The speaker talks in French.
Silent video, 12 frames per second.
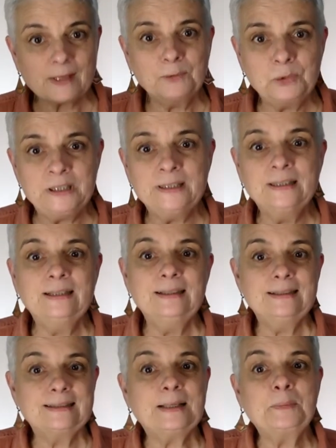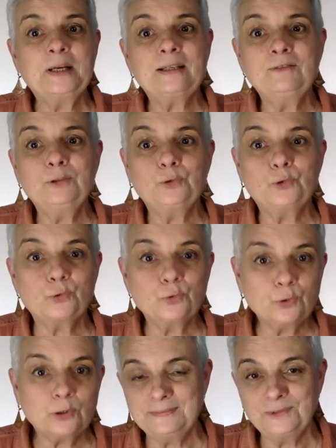Oui, ça m'est arrivé l'autre
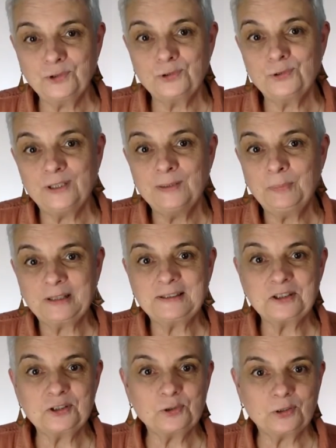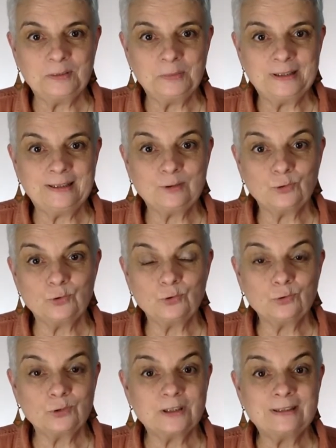jour, je l'ai partagé sur les médias
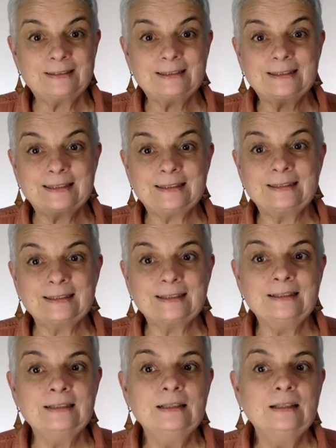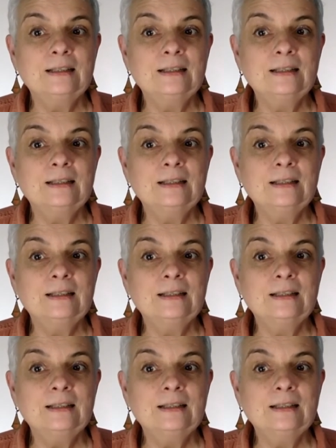sociaux, j'ai été sidérée